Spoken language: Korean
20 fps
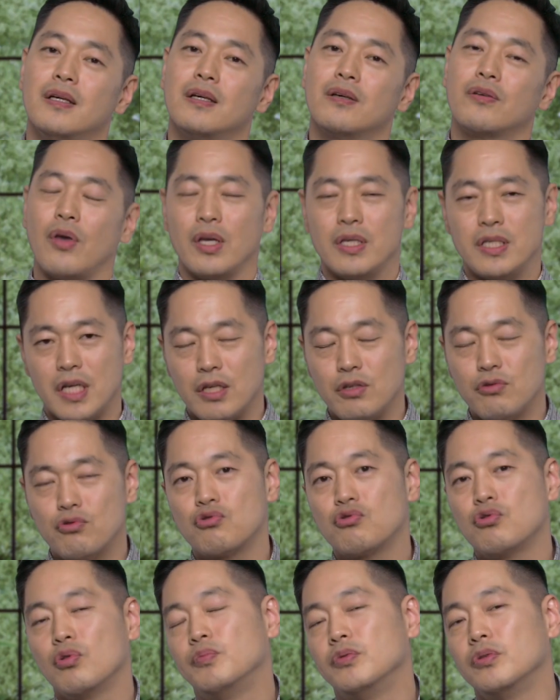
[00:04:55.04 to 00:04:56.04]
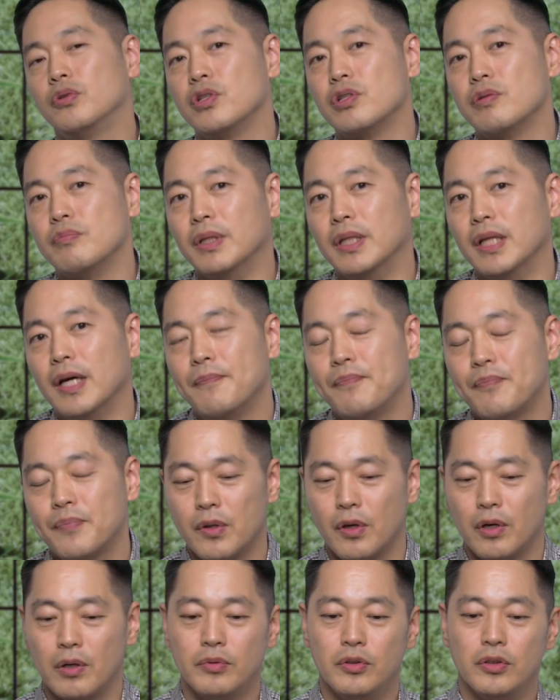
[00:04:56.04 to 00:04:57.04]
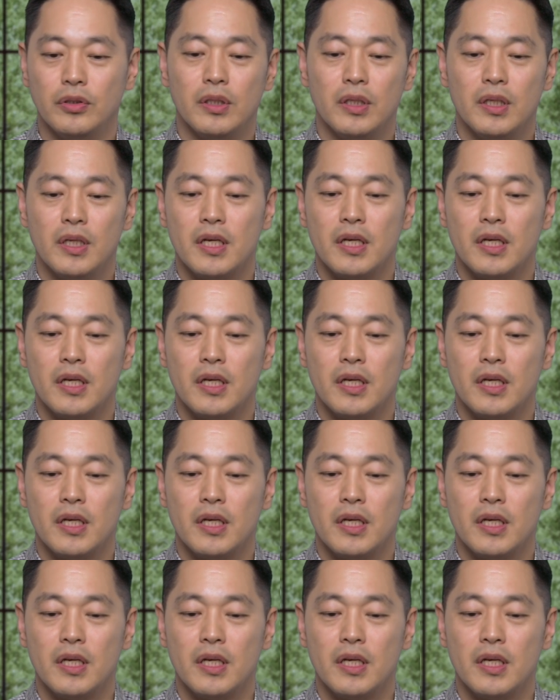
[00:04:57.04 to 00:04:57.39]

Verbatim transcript: 굉장히 수준 높은 것입니다. 여러분,